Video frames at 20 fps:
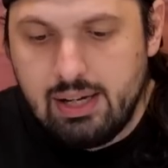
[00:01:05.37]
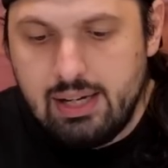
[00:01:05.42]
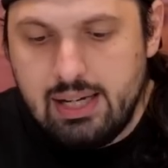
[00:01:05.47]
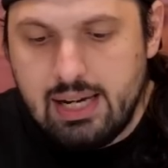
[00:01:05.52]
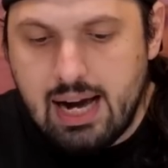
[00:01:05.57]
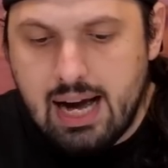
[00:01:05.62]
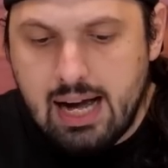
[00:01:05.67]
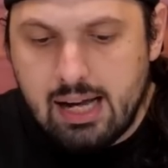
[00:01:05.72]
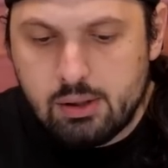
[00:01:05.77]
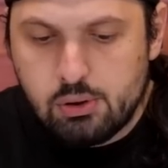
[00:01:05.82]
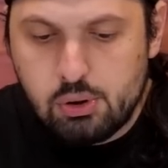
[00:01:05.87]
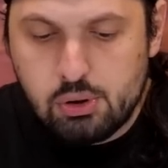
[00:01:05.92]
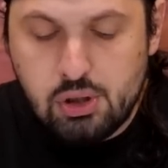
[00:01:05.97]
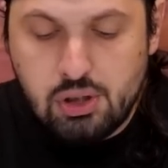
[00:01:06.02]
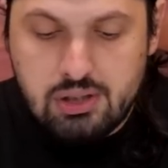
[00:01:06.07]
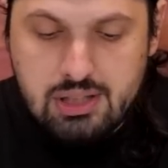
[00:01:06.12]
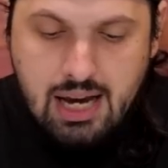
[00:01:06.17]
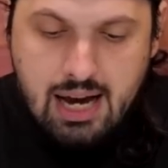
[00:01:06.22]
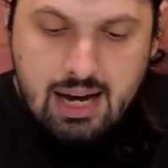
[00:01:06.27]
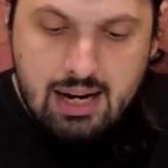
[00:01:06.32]
E a Asus
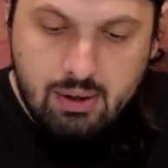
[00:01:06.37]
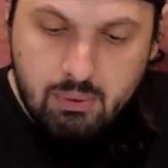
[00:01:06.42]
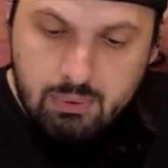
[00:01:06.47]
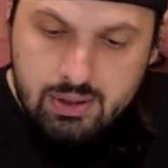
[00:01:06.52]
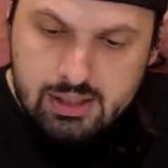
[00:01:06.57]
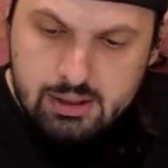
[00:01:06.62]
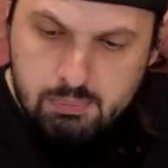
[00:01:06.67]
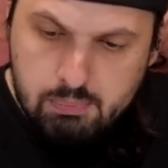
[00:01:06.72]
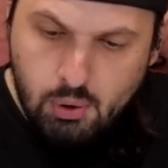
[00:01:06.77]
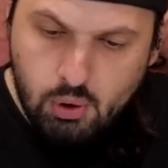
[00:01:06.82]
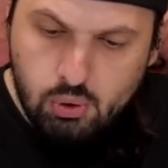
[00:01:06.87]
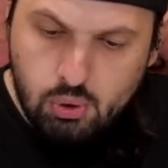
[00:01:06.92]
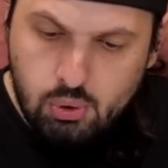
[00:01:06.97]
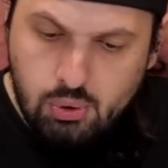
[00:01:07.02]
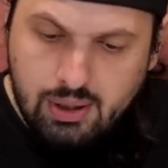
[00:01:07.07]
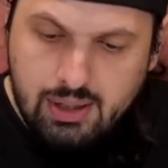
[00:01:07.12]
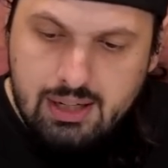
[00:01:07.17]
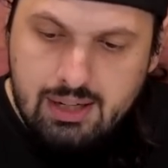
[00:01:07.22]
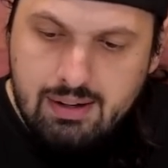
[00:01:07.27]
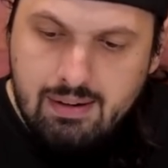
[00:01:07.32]
está com esse
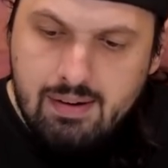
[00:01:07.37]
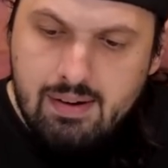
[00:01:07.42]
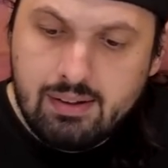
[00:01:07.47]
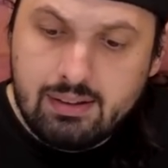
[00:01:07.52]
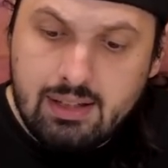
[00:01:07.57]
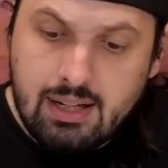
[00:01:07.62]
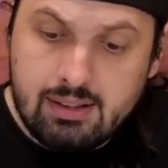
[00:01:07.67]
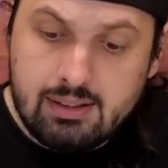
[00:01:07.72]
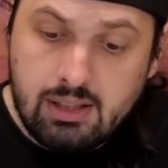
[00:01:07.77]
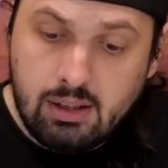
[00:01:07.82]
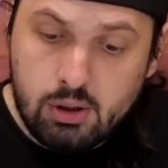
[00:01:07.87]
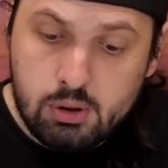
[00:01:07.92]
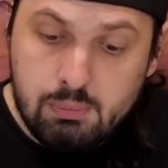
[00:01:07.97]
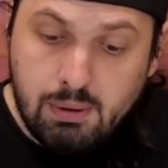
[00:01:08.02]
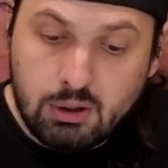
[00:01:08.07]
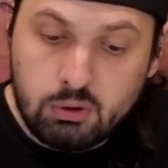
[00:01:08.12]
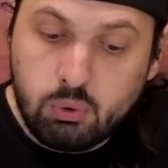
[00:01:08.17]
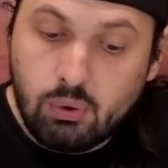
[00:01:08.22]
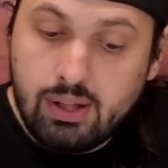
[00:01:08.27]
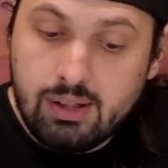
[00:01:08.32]
produto aqui, trazendo o
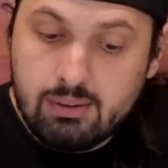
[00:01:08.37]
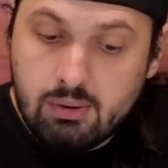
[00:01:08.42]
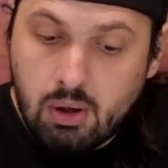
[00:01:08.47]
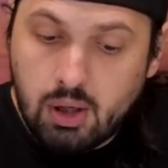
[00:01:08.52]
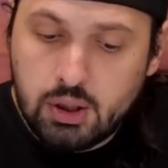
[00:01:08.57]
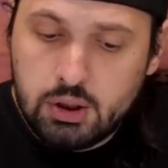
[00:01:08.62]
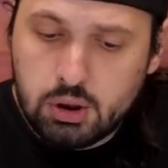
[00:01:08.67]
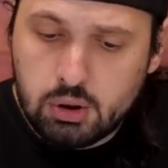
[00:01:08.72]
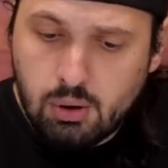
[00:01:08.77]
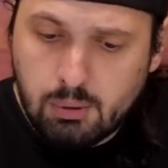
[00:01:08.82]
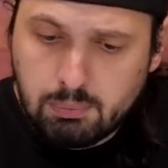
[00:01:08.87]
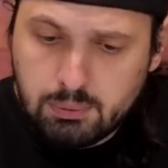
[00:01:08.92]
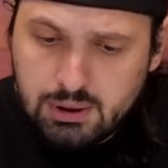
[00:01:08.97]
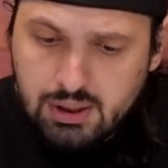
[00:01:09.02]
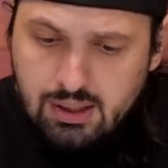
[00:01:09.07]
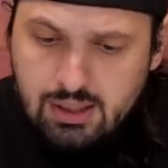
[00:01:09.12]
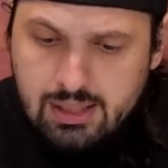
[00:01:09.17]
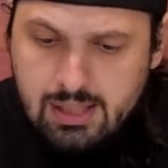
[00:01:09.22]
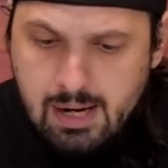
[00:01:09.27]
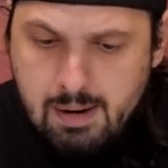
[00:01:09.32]
smartphone Android topo
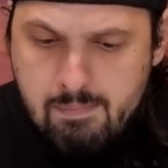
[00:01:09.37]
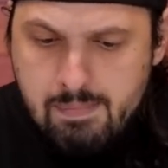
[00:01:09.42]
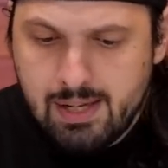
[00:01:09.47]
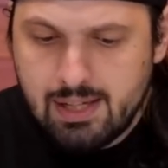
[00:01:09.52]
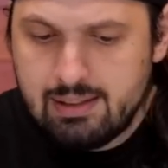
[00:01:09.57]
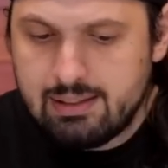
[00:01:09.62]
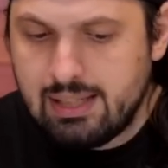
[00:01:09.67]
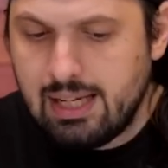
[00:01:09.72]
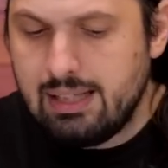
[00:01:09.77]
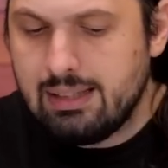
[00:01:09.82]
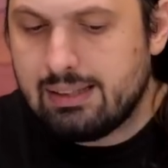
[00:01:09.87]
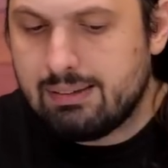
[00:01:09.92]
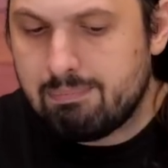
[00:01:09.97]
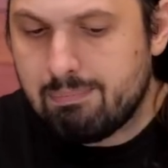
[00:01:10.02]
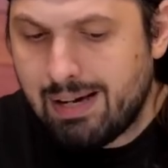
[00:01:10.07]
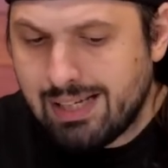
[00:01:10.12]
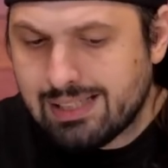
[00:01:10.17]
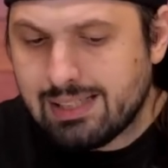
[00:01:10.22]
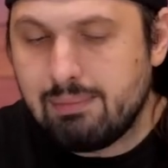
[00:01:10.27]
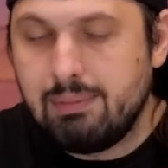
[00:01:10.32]
de linha, que tem
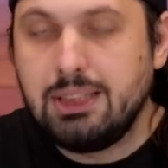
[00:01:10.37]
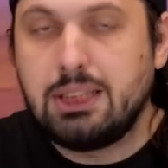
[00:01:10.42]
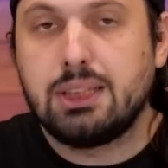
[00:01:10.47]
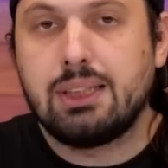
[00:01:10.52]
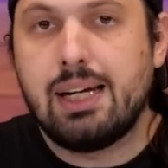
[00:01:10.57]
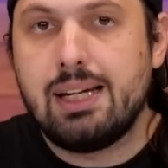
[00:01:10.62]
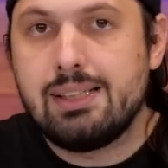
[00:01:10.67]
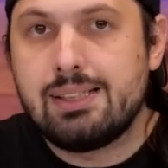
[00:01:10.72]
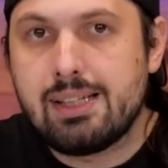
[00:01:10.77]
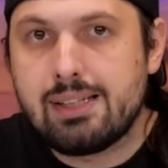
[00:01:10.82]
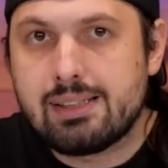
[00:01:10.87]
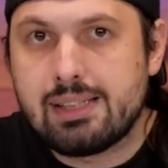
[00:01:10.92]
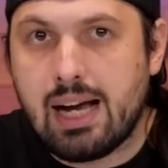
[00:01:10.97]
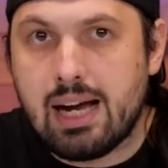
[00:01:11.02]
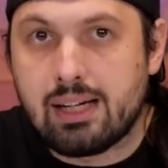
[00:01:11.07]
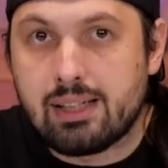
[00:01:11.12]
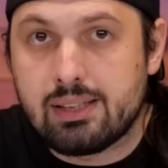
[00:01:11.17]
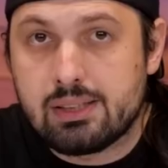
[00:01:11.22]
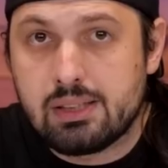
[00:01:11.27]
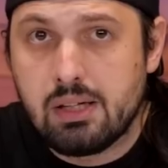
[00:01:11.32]
basicamente três
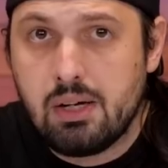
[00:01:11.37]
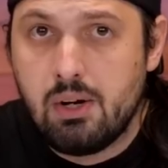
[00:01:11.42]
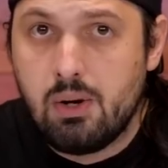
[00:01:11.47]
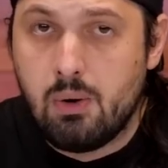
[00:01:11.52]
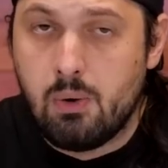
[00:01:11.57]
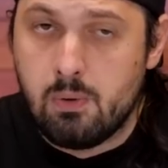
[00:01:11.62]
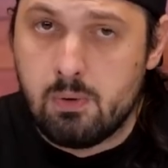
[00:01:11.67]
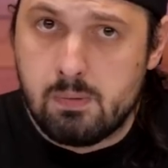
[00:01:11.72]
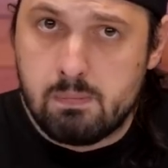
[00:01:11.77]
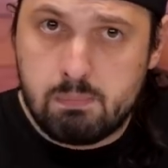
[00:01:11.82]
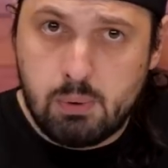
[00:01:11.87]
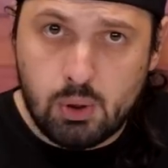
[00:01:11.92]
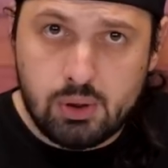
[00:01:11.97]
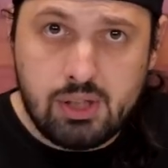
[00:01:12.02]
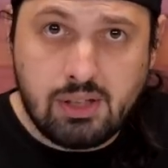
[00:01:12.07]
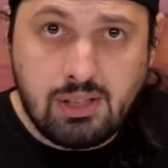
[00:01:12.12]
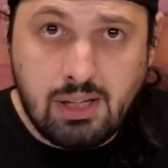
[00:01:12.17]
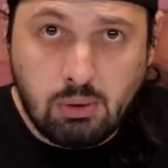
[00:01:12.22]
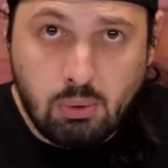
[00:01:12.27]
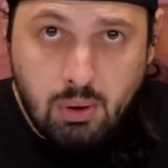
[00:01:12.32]
destaques um
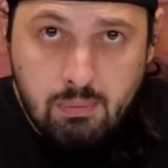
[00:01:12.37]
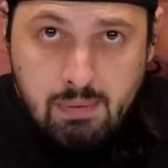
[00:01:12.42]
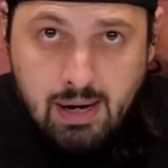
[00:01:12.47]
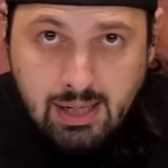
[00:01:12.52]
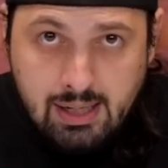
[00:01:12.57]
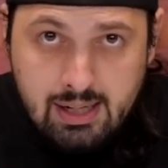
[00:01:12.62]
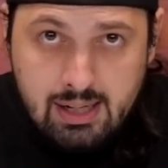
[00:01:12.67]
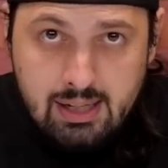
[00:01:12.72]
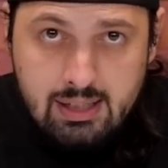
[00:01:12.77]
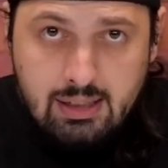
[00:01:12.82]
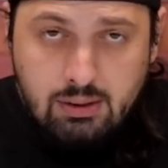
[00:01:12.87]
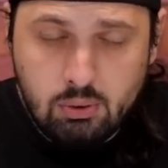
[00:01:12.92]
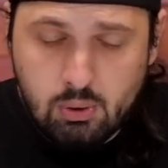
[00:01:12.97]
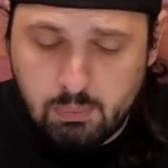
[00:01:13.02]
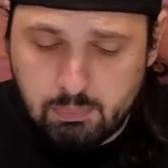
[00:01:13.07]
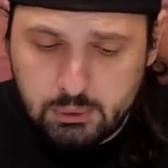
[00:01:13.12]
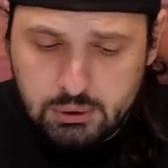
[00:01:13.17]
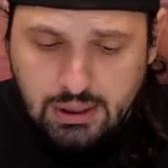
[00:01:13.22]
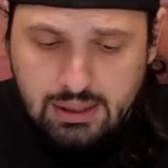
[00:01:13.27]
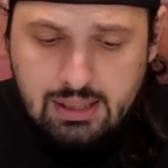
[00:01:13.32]
processador bacana,
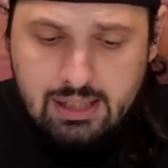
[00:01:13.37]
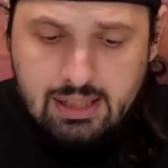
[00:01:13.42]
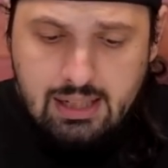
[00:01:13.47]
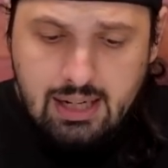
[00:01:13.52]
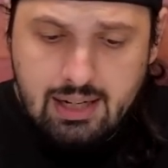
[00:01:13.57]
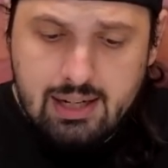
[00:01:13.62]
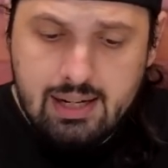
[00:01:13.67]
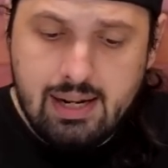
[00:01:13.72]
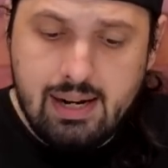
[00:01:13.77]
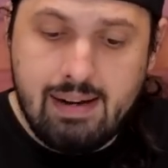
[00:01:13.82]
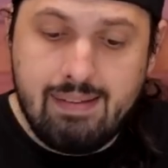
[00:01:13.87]
topo de linha,